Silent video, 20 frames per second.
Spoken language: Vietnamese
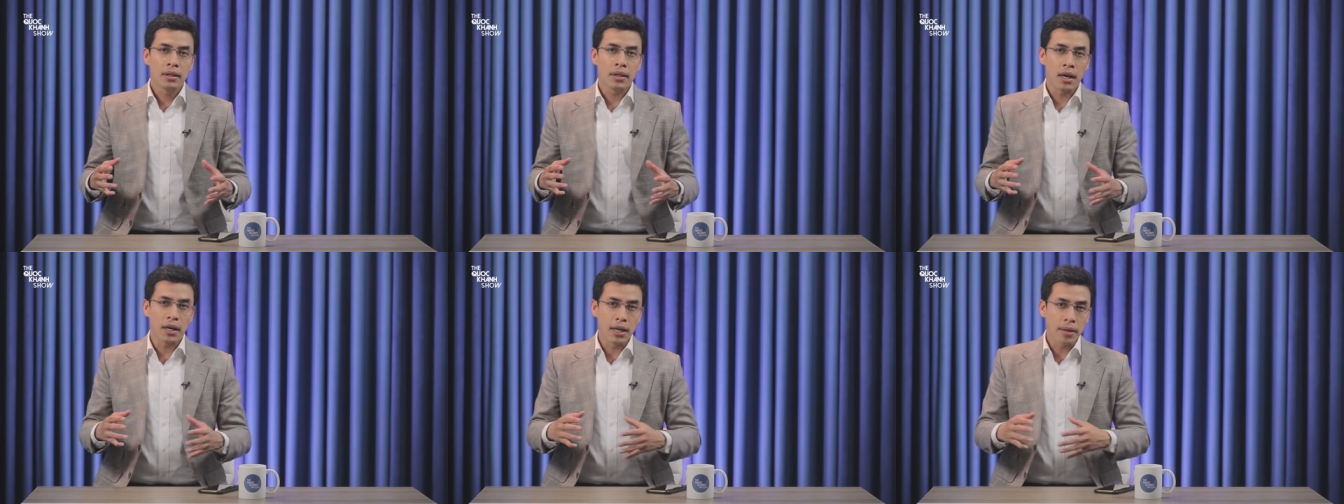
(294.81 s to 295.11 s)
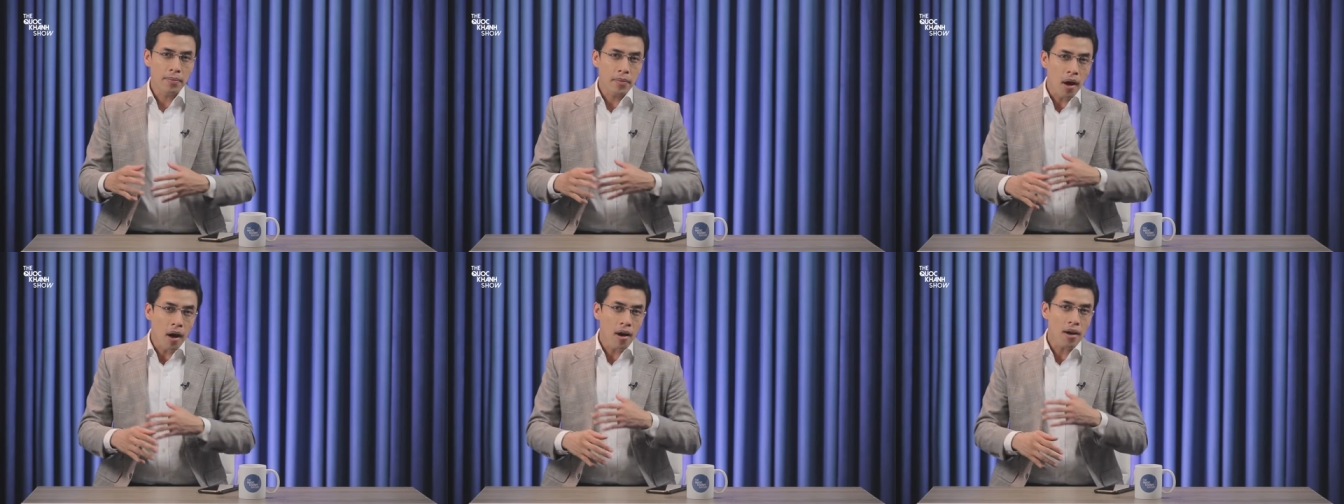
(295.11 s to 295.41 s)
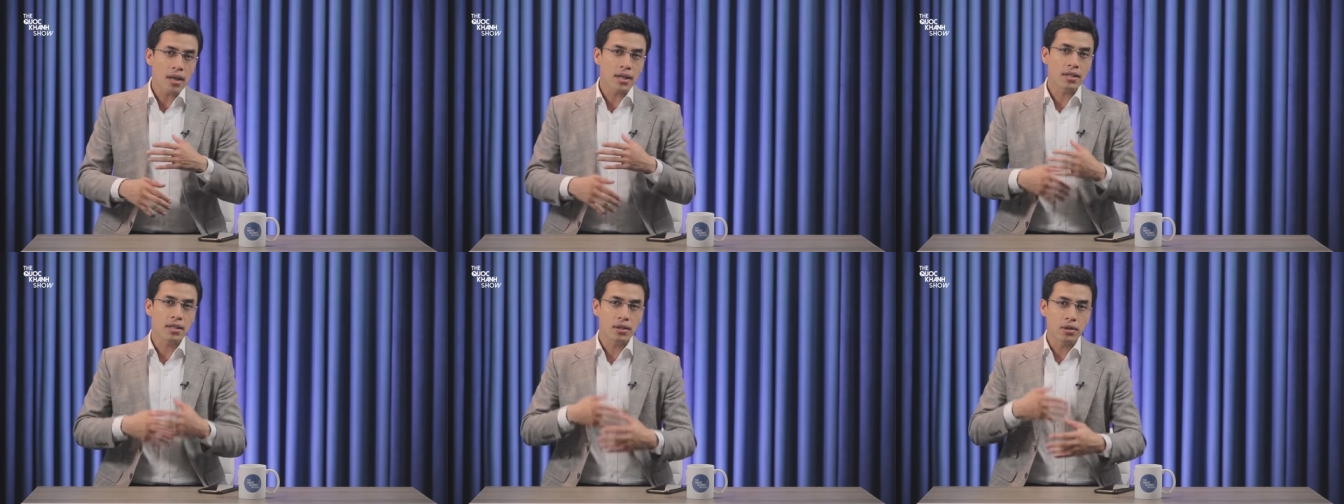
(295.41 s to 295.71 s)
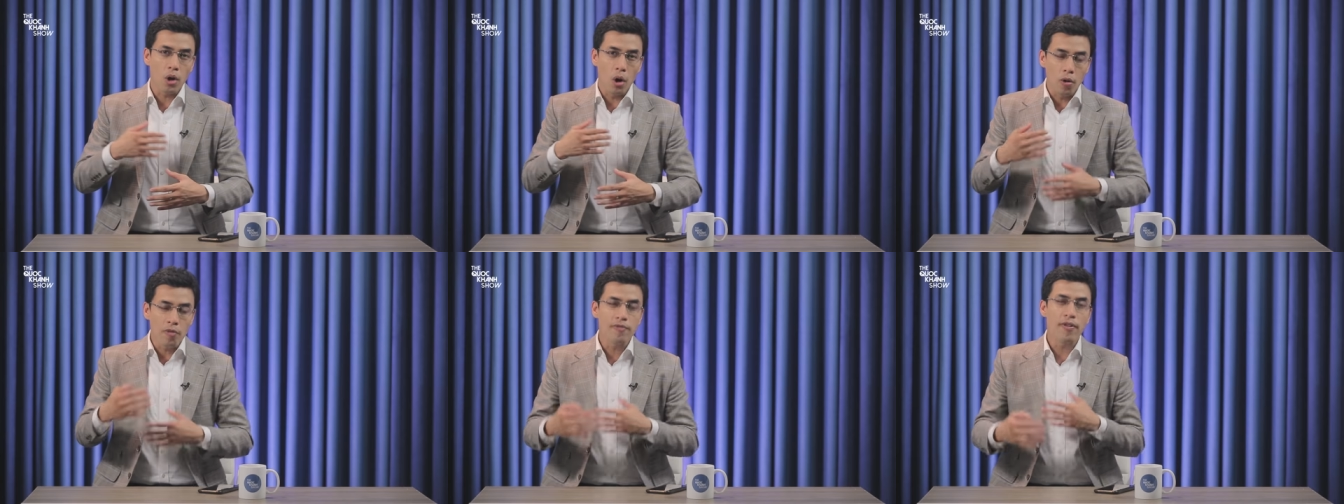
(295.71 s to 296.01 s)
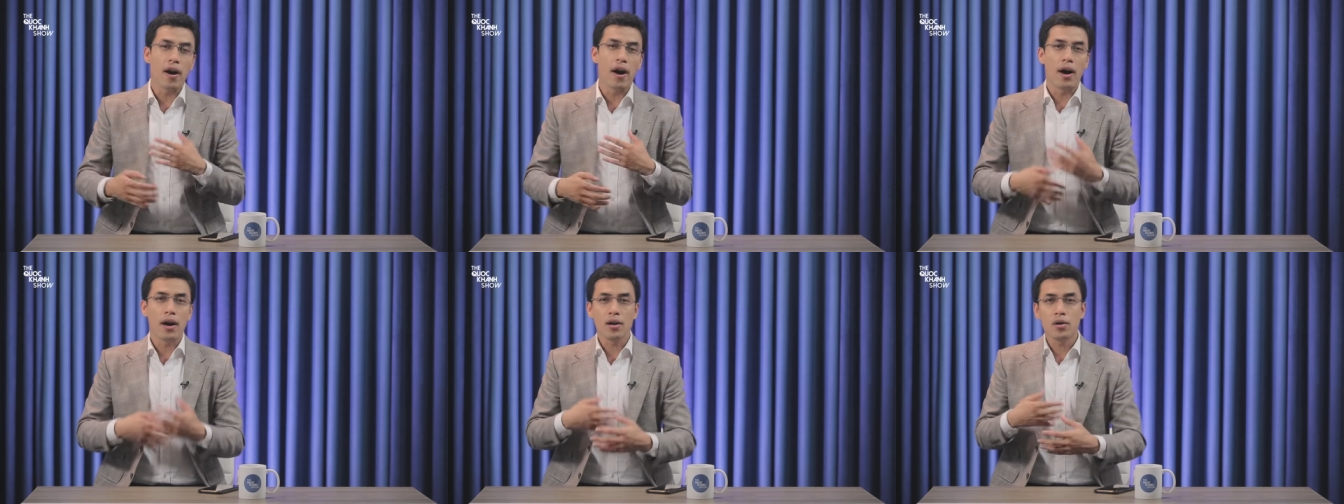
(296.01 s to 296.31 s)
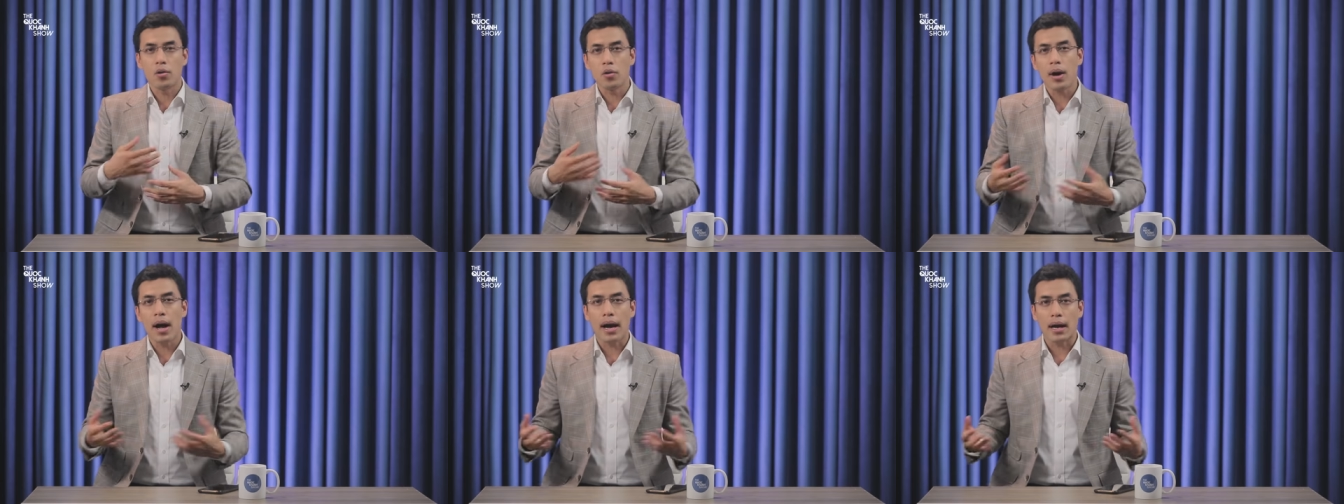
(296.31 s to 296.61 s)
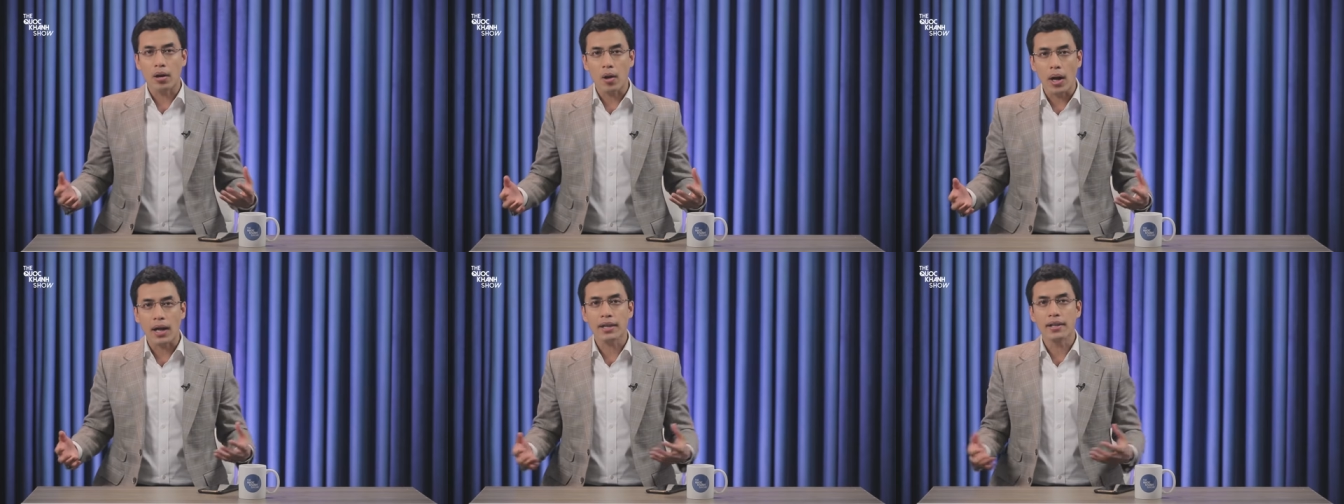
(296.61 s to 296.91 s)
Thời điểm đó là sự đổ vỡ của
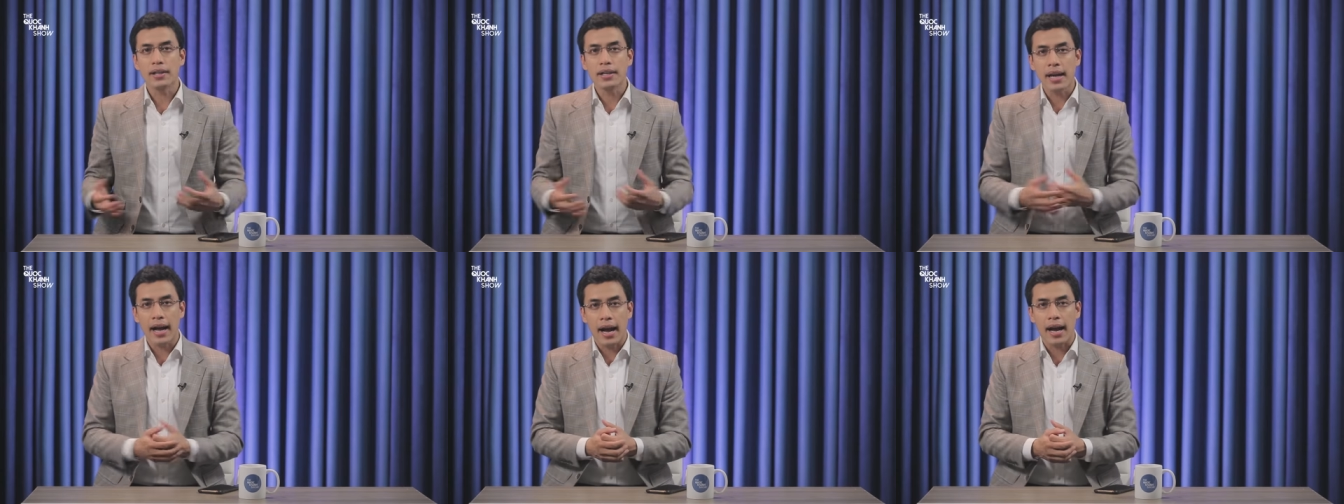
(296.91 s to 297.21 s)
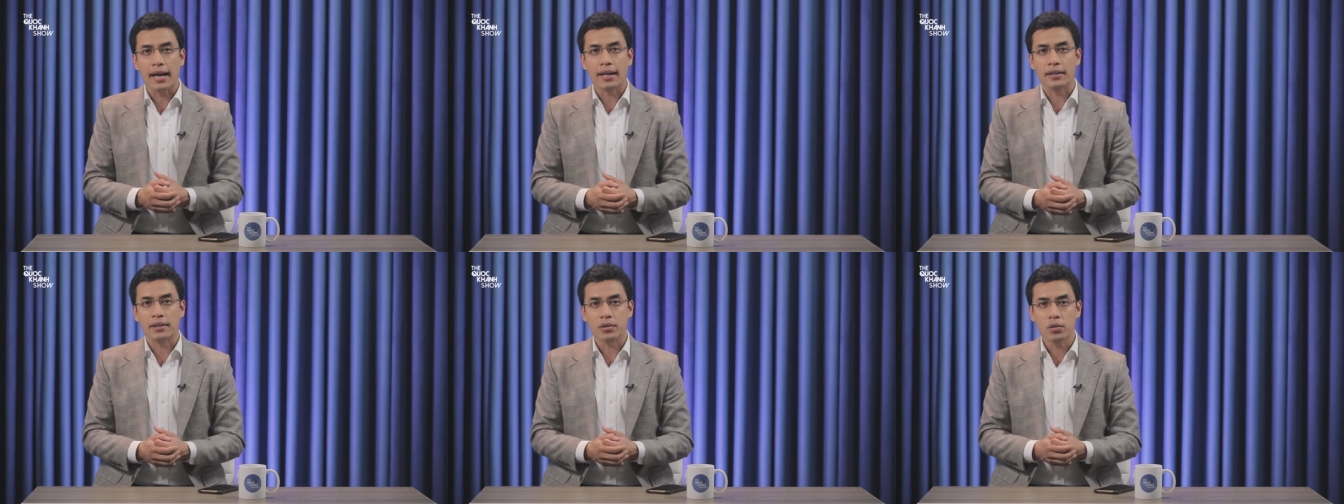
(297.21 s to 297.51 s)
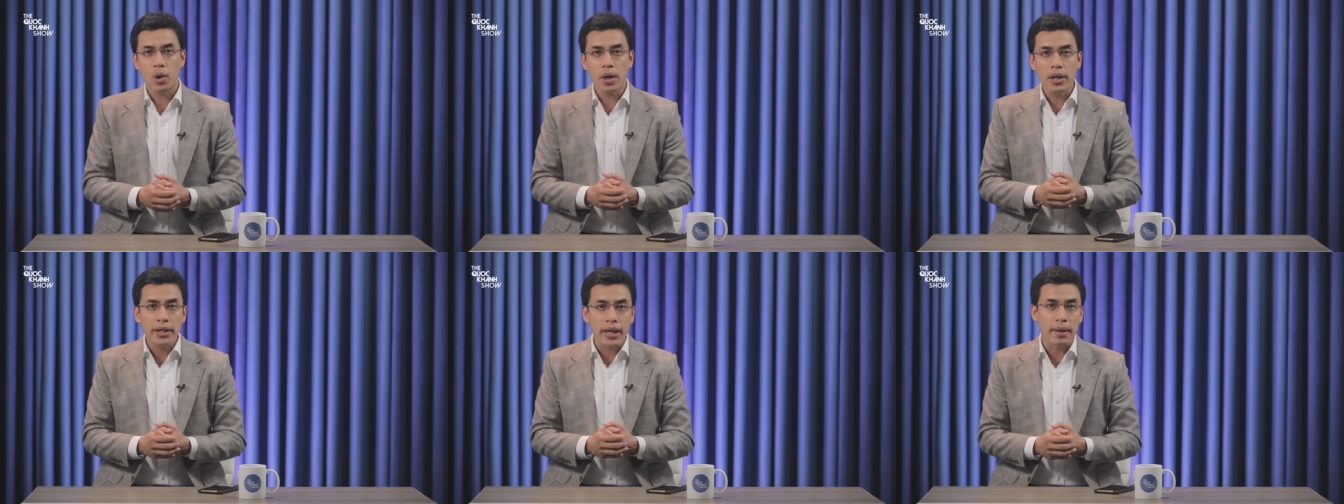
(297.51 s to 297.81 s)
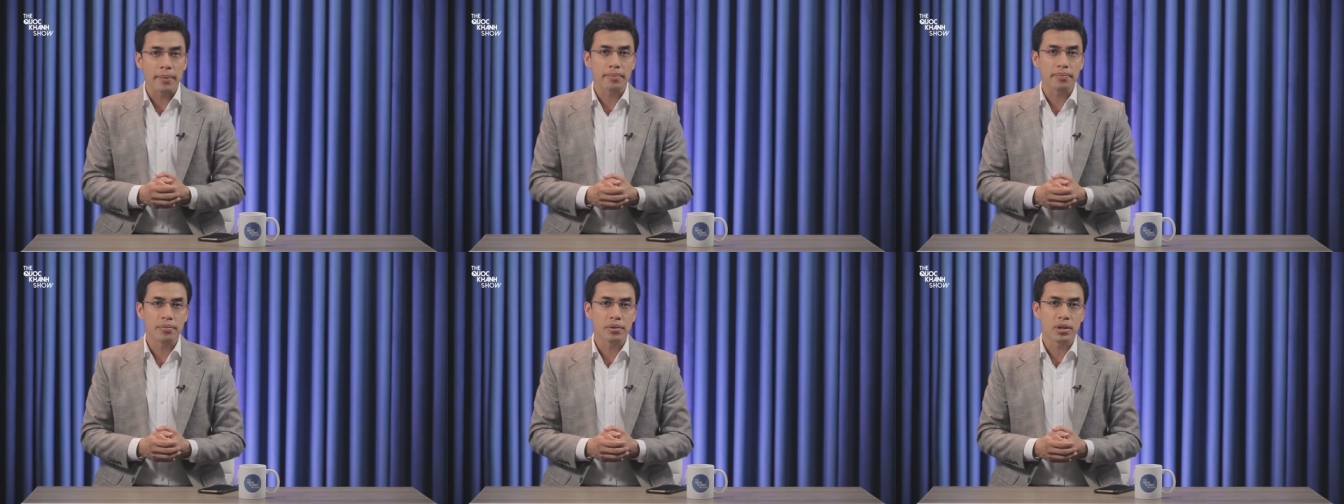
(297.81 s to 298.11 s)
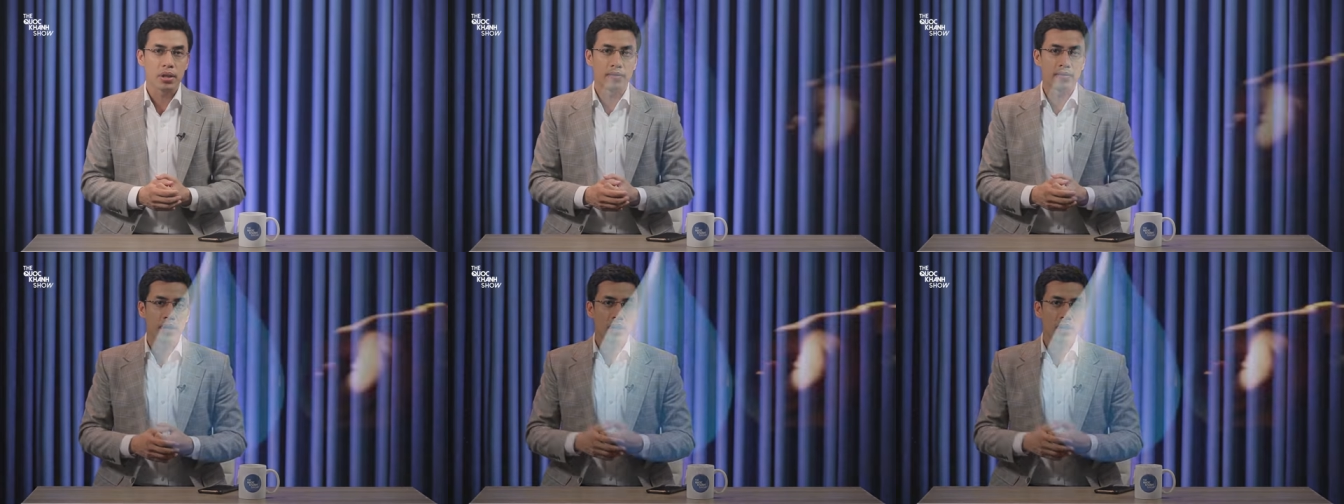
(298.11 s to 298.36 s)
hàng loạt ngân hàng, doanh nghiệp, sự